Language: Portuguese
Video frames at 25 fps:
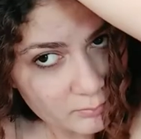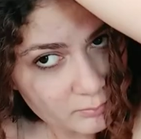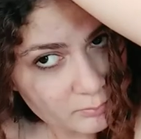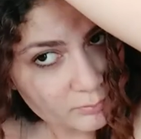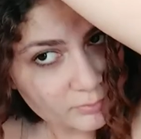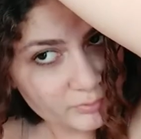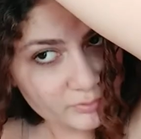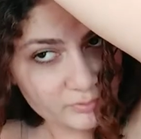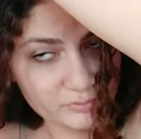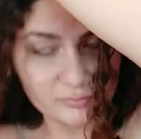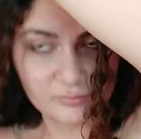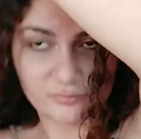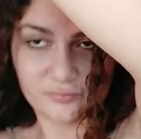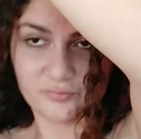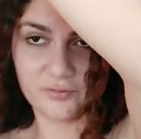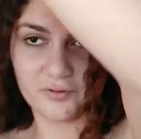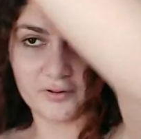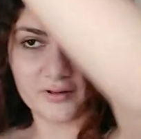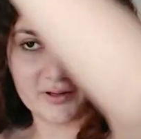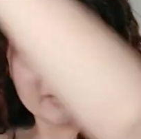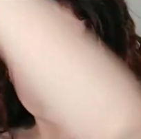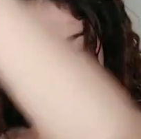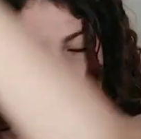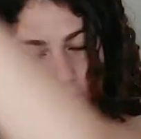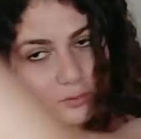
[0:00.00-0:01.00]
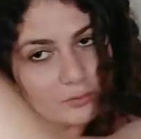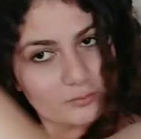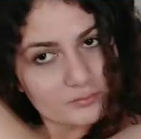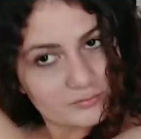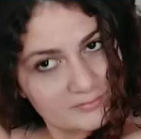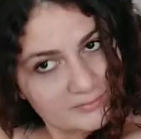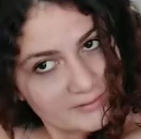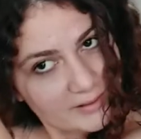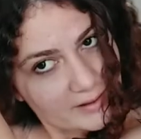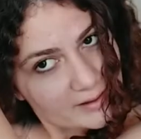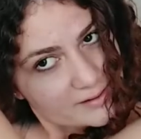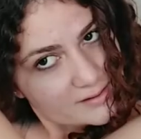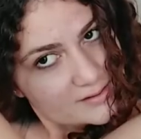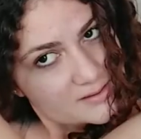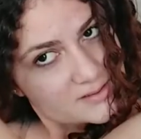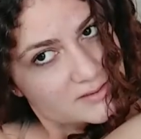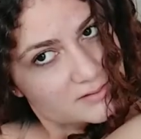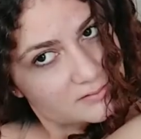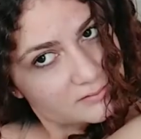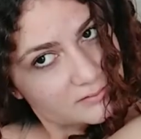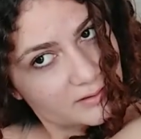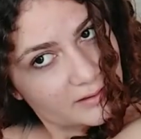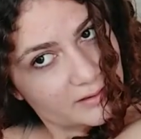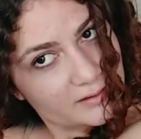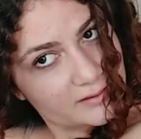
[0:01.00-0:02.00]
muito fora do
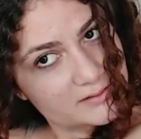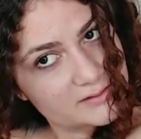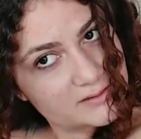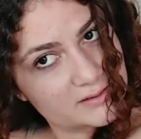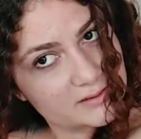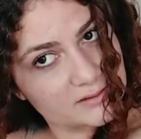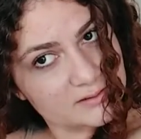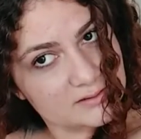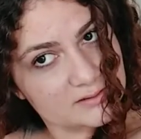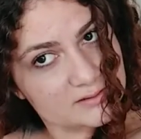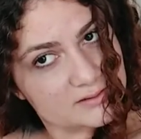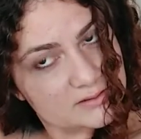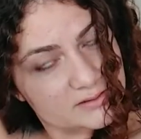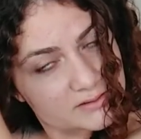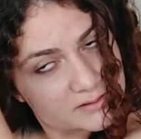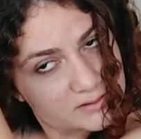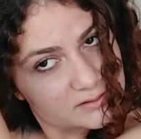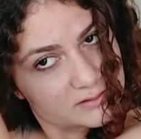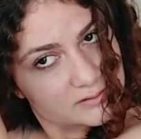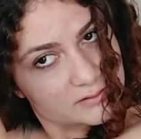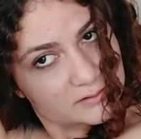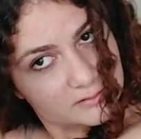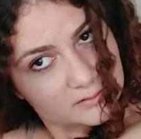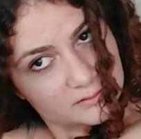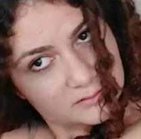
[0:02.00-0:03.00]
contexto, né, gente?